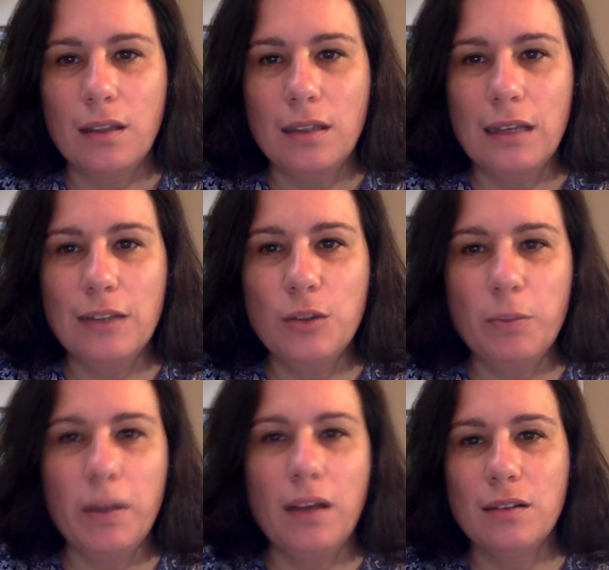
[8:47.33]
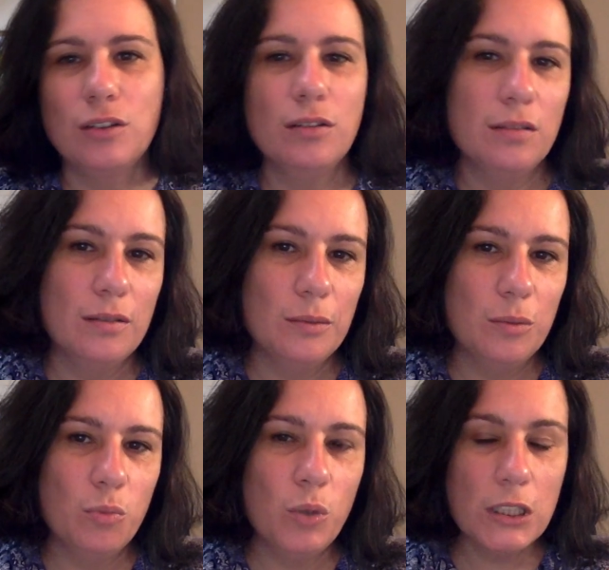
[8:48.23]
quelque part, euh,
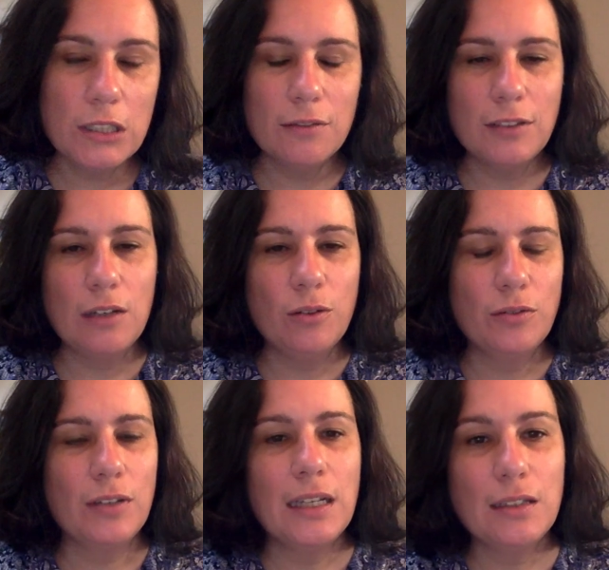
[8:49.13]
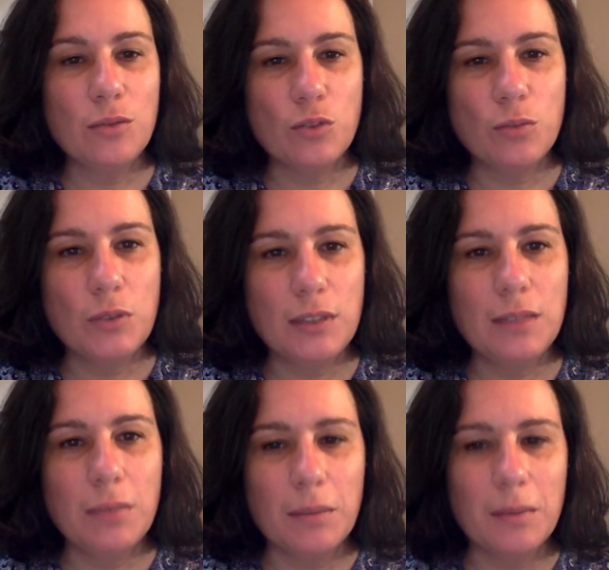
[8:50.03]
moi j'ai envie de le faire, donc je me dis,
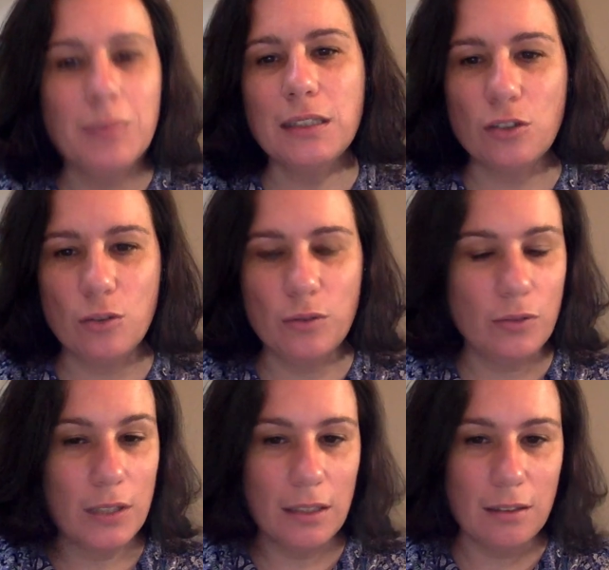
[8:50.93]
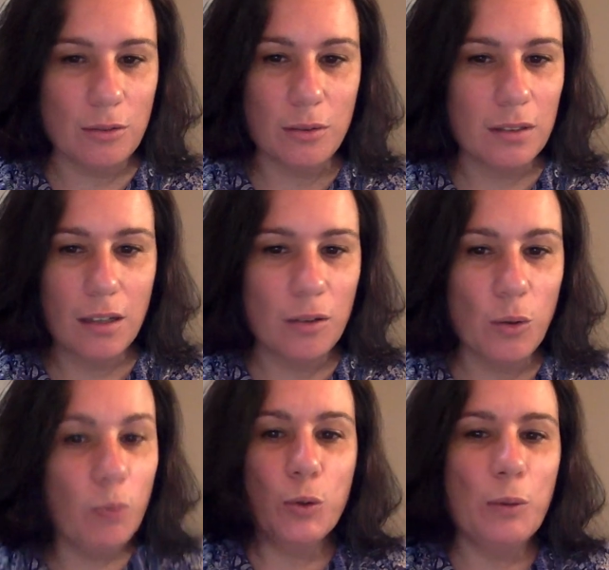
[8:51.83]
ben, même si je le fais euh, que
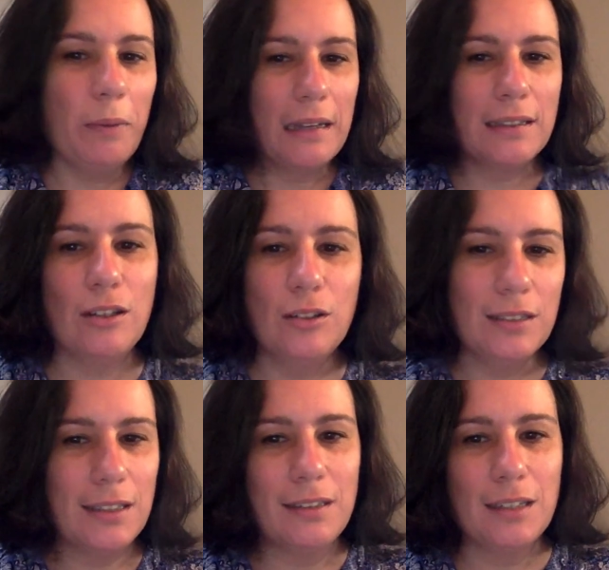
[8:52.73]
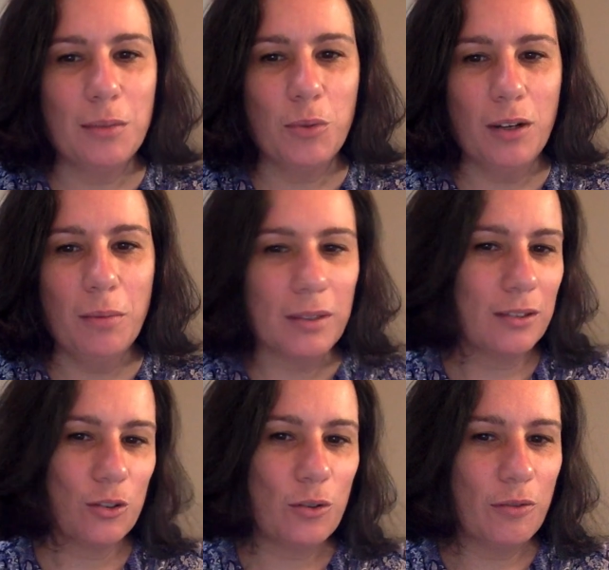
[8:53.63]
pour une personne, c'est-à-dire moi,
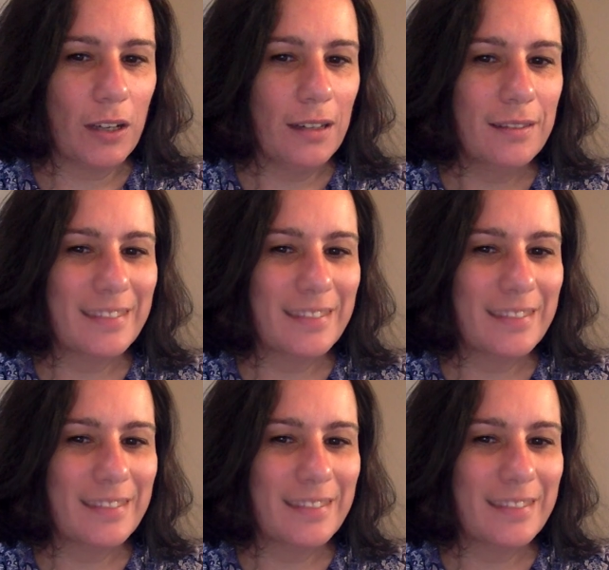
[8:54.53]
ben, je le ferai.